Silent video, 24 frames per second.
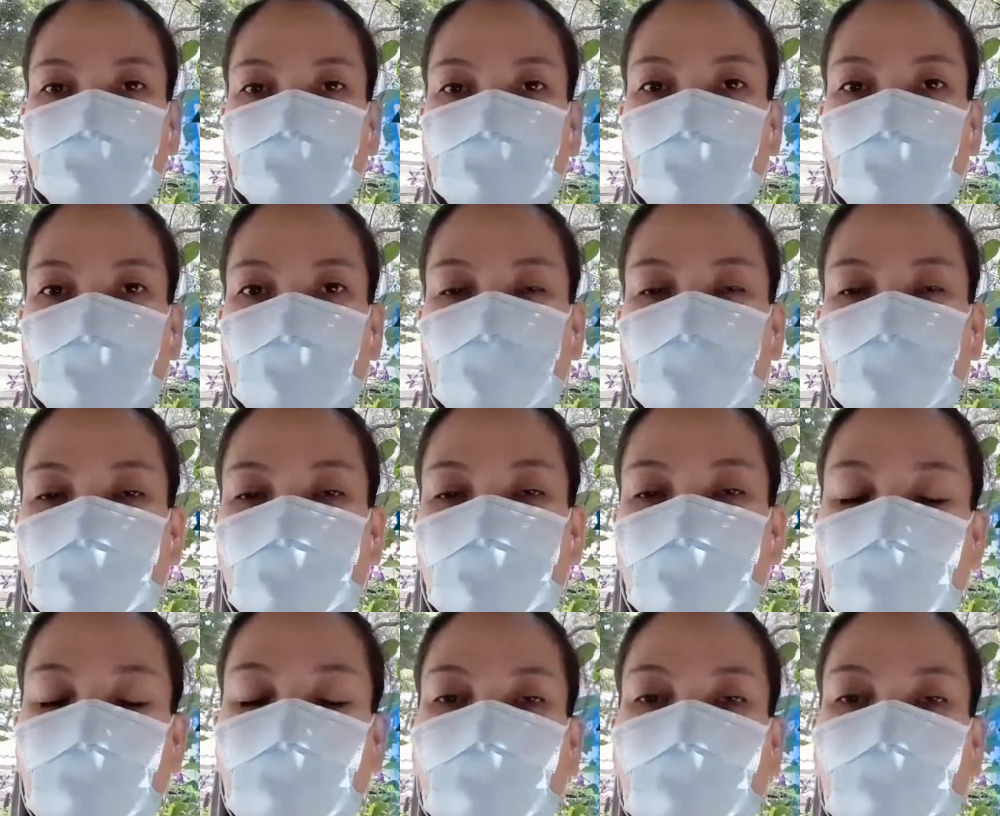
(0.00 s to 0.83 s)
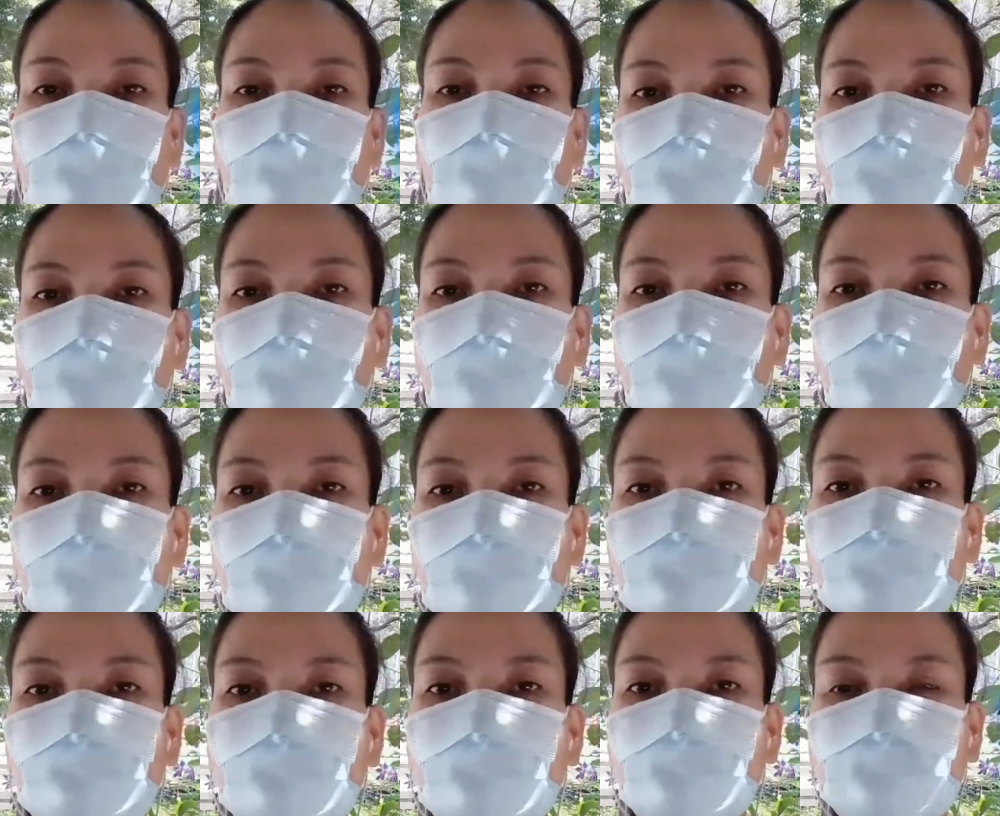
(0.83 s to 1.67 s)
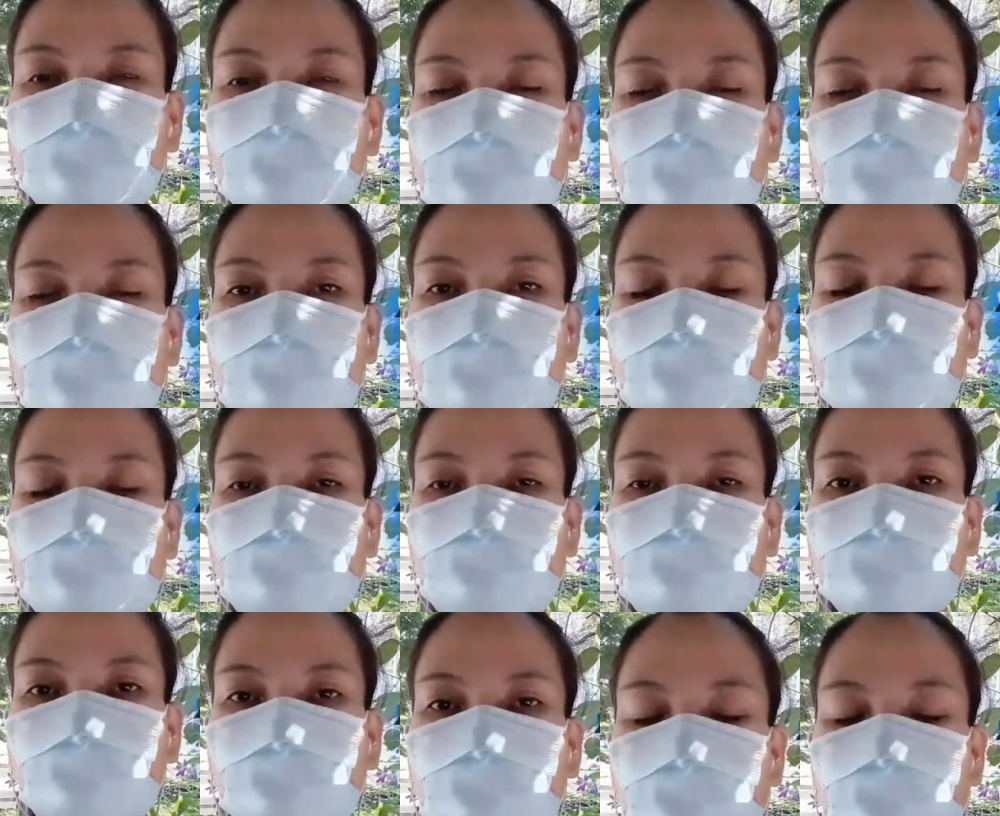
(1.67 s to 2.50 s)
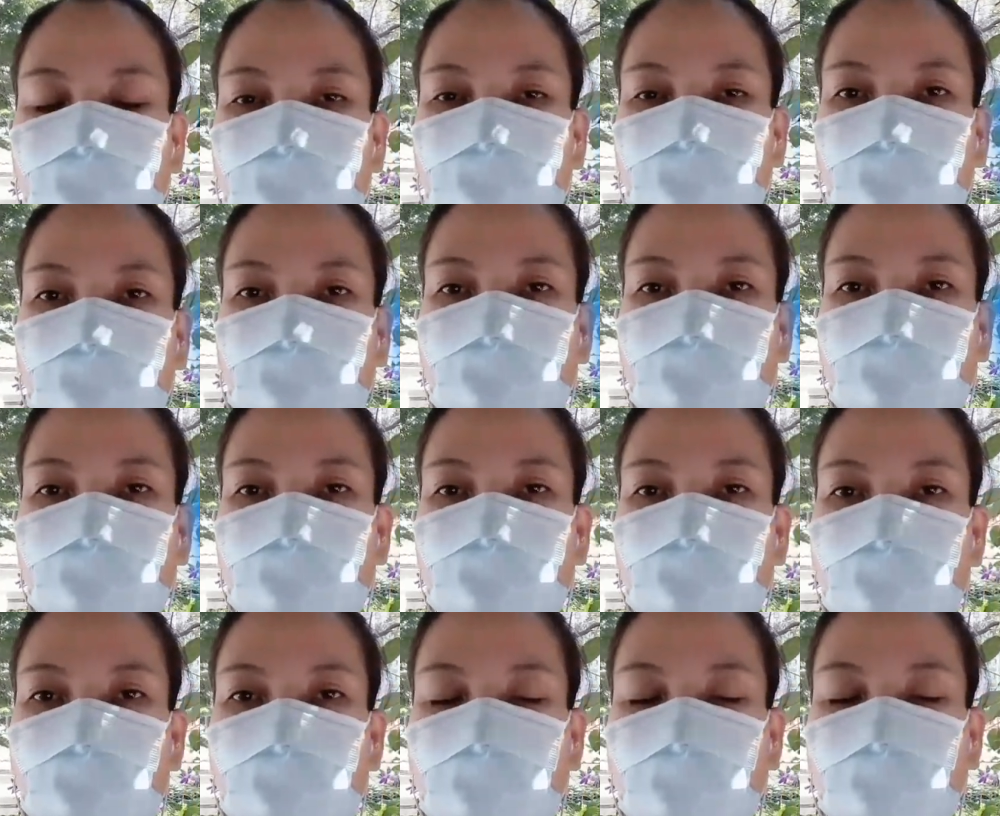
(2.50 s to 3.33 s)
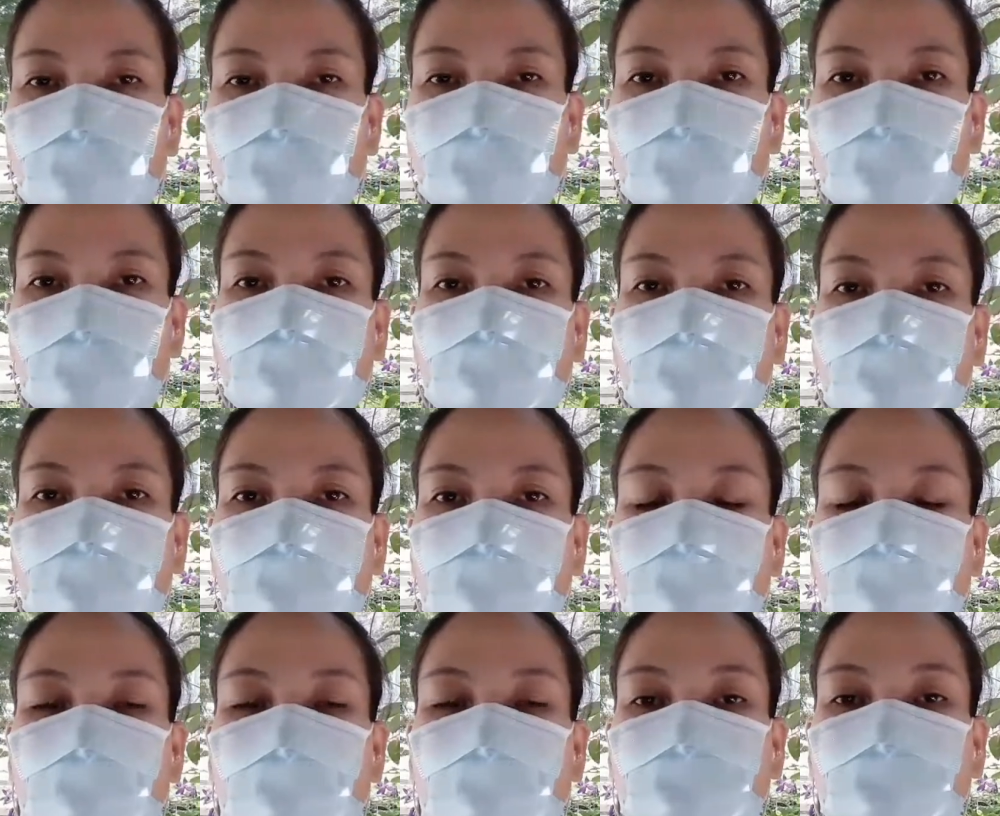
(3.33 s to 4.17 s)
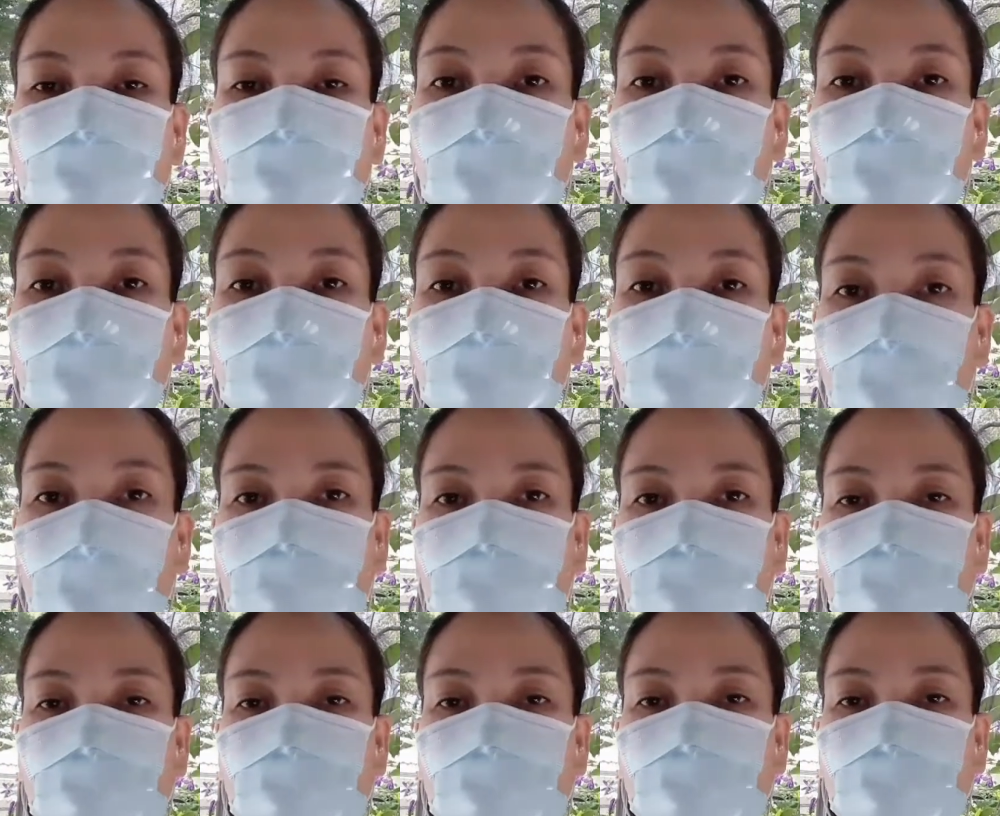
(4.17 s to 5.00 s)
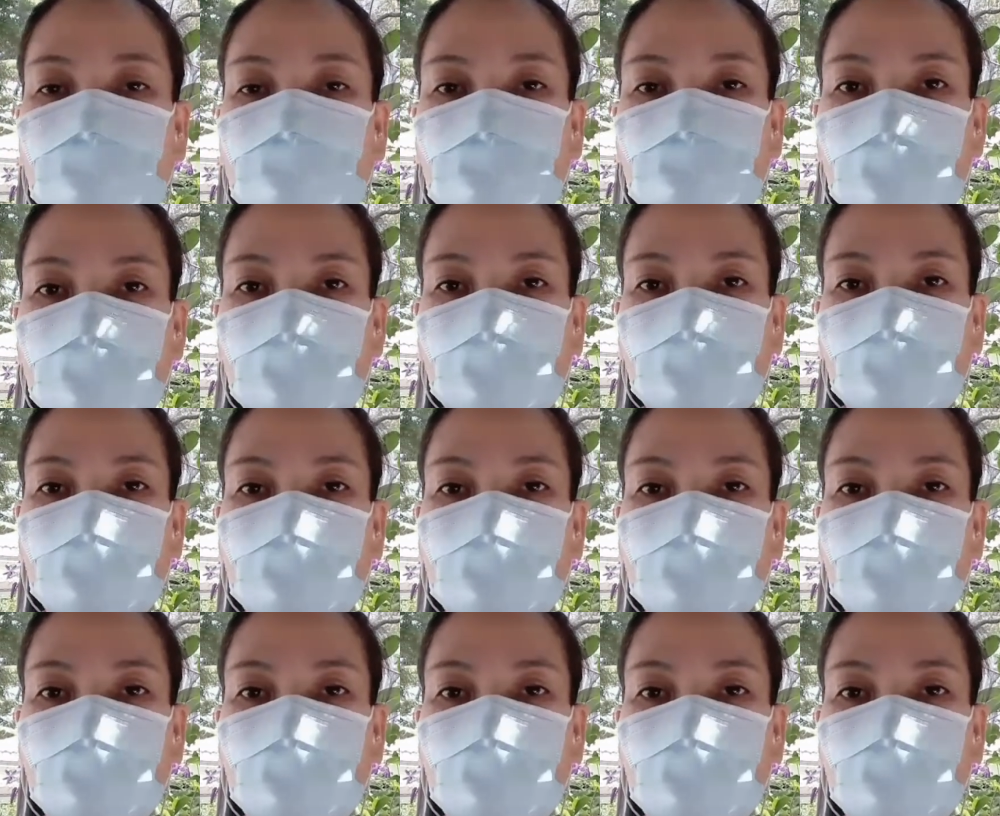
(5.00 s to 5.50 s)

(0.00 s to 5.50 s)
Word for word: ng uh, monetization at saka ng Google AdSense pin.